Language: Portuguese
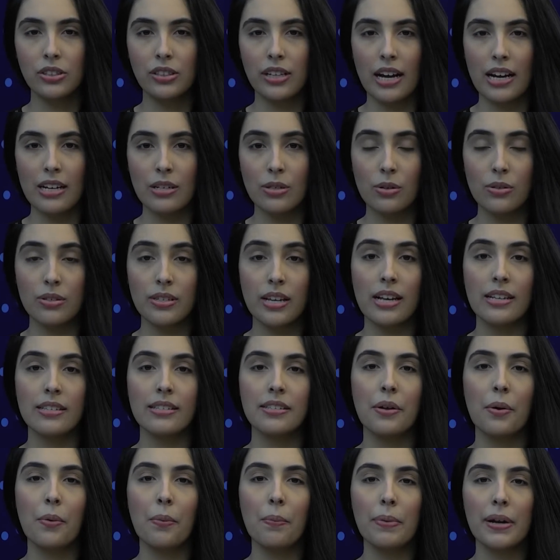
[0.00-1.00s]
da
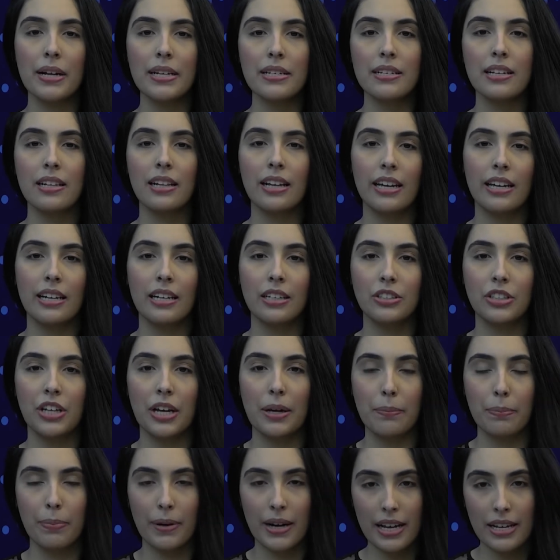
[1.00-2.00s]
Associação Brasileira de
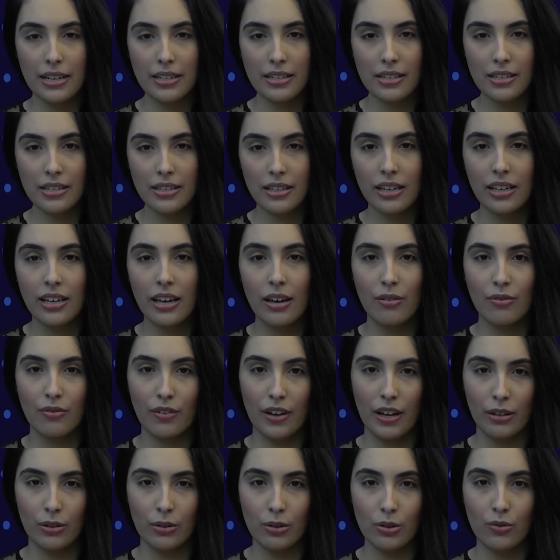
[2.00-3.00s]
Empresas e
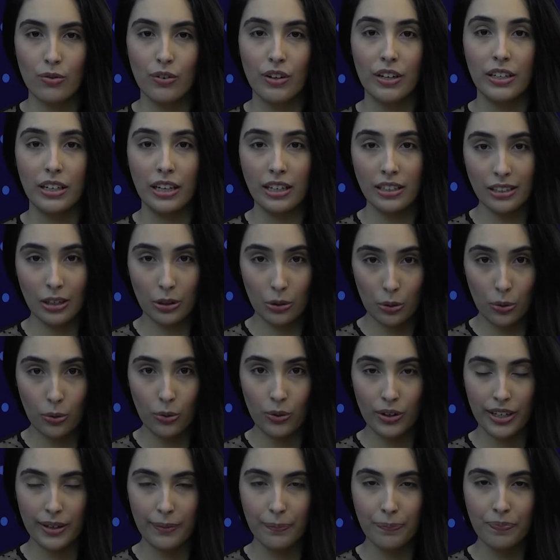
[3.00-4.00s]
Eventos, Fernanda
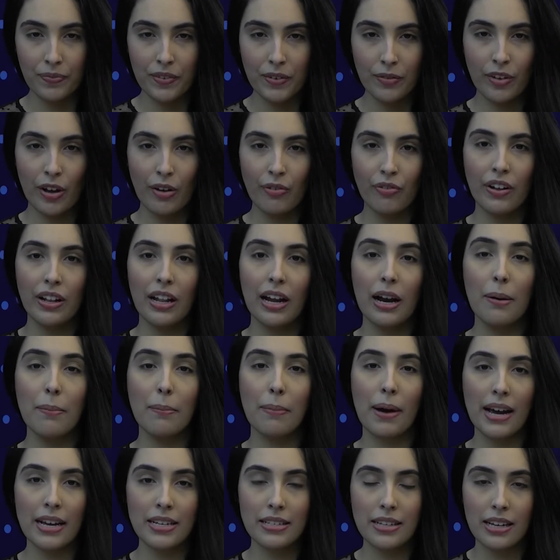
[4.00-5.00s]
Cury, vai falar
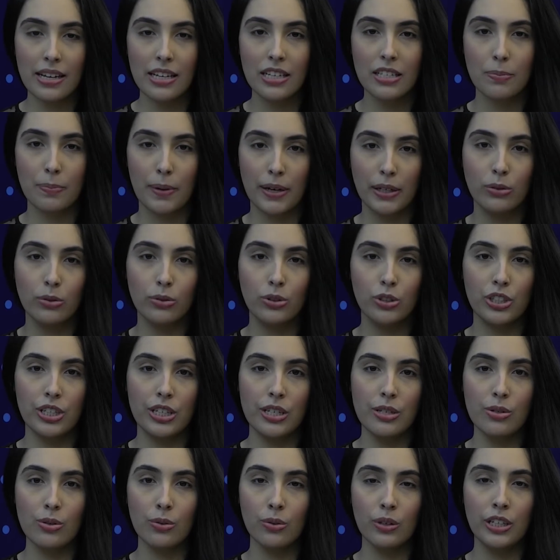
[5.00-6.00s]
mais a respeito
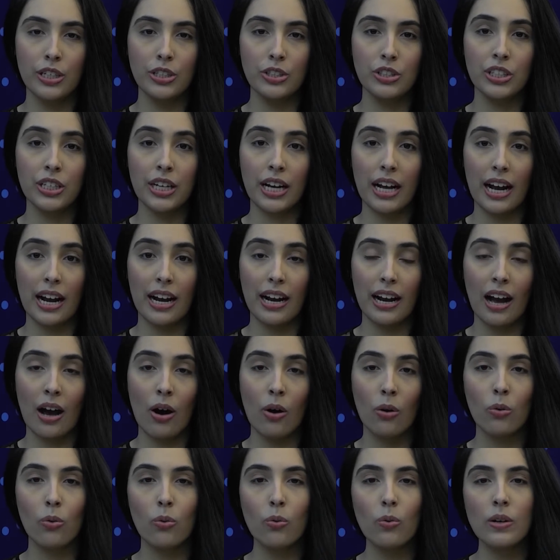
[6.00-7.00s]
disso e tirar
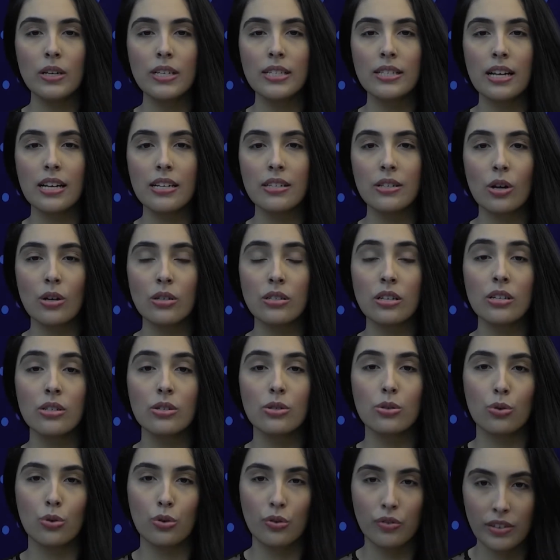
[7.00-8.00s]
algumas das nossas
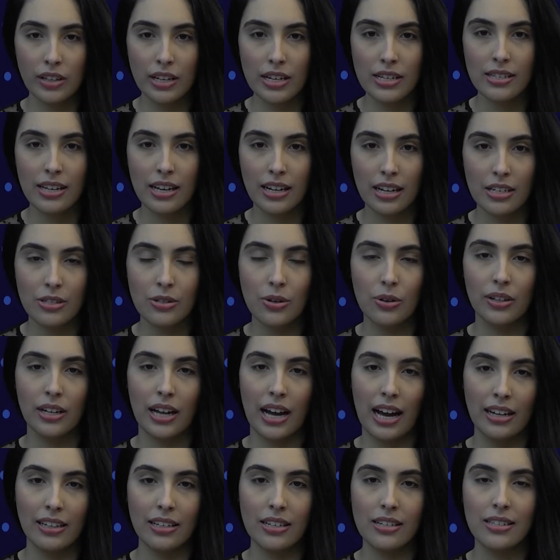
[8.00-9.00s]
dúvidas
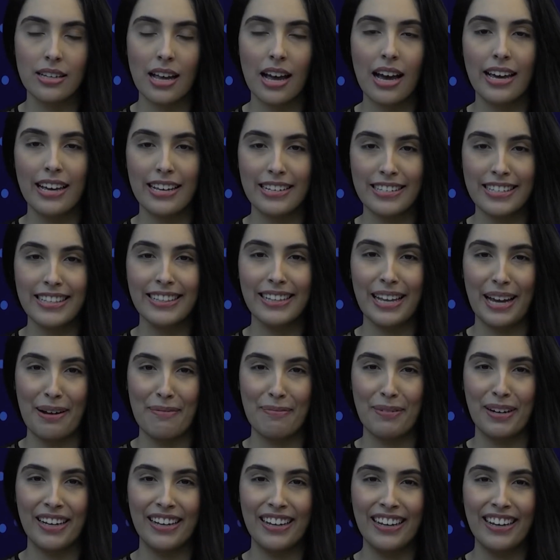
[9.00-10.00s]
relacionadas a esse
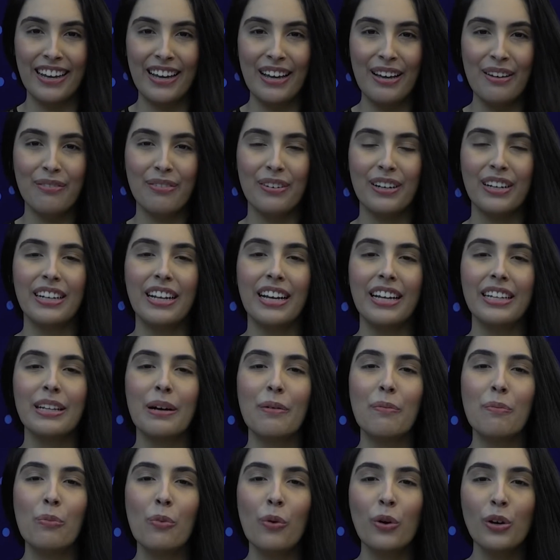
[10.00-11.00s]
tema.
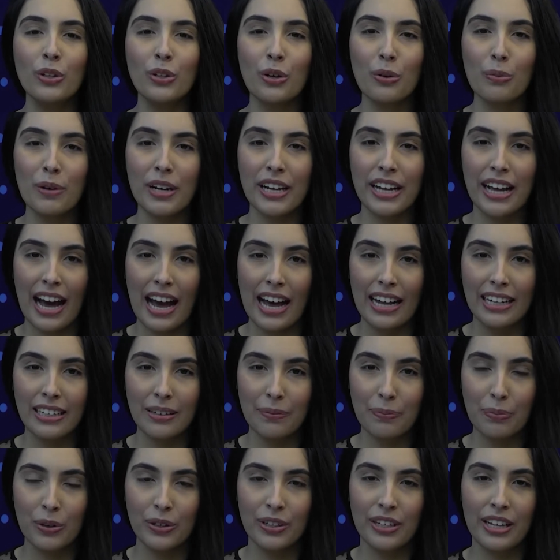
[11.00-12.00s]
Fernanda, muito obrigada
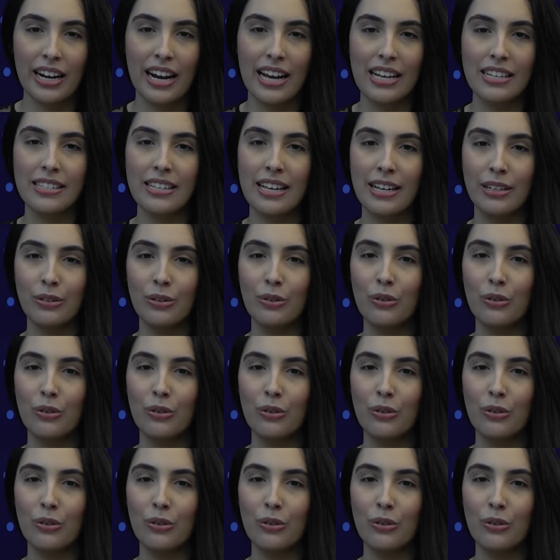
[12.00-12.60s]
por ter aceito o